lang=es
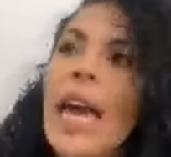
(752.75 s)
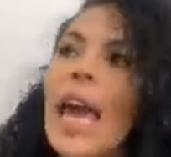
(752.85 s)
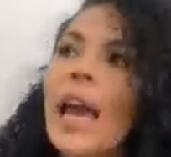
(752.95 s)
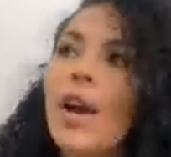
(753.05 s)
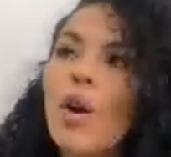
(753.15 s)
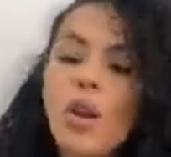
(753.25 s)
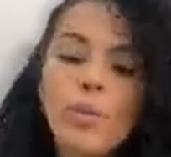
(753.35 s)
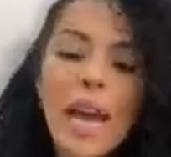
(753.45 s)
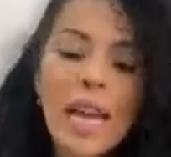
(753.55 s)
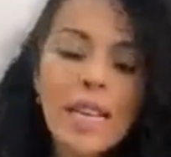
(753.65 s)
En
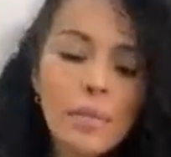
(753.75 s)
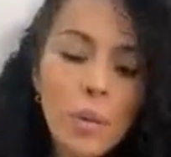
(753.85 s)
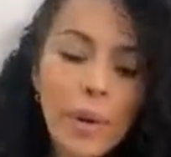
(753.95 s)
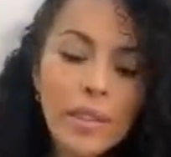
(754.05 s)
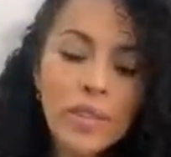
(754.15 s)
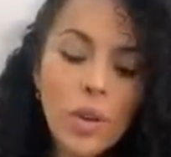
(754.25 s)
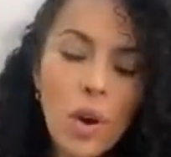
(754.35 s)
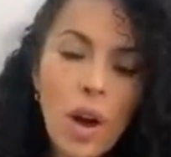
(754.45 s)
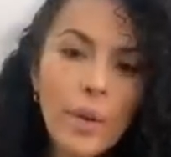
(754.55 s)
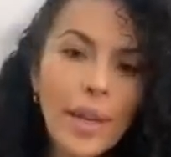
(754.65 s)
Colombia
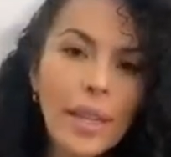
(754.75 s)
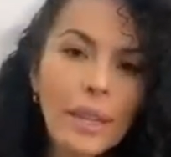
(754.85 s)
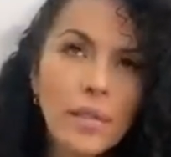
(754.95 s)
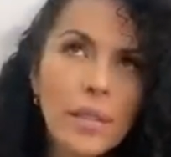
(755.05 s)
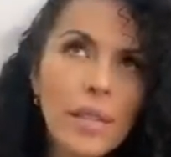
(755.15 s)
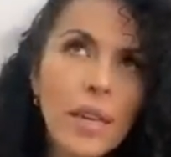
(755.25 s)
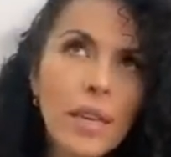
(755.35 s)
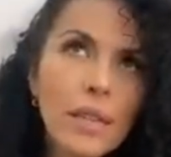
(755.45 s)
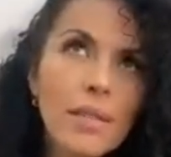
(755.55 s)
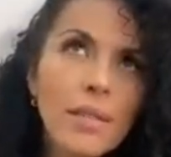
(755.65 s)
momento habían,
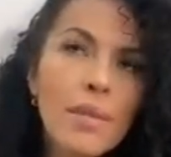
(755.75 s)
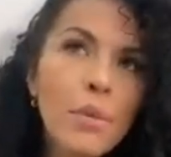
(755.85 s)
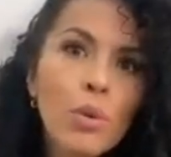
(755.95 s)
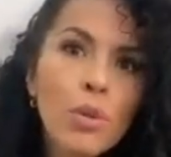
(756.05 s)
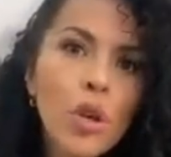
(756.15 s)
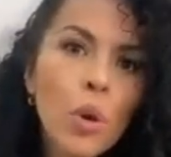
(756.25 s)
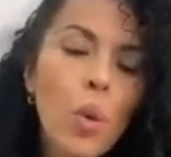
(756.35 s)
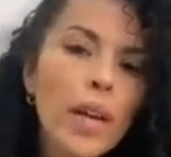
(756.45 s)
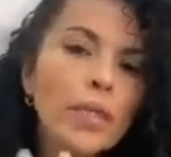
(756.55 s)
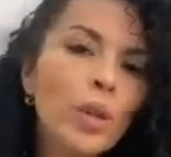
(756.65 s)
sí, sí mucho,
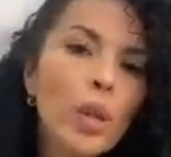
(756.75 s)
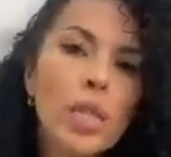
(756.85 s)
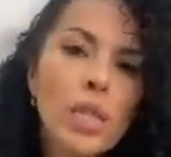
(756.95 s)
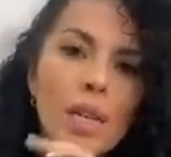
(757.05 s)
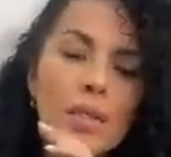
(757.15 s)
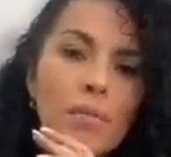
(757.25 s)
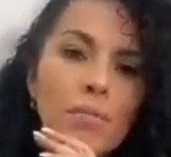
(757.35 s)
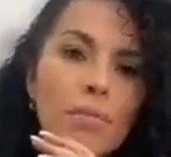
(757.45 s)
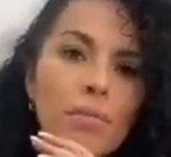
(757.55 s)
cuatro DJs.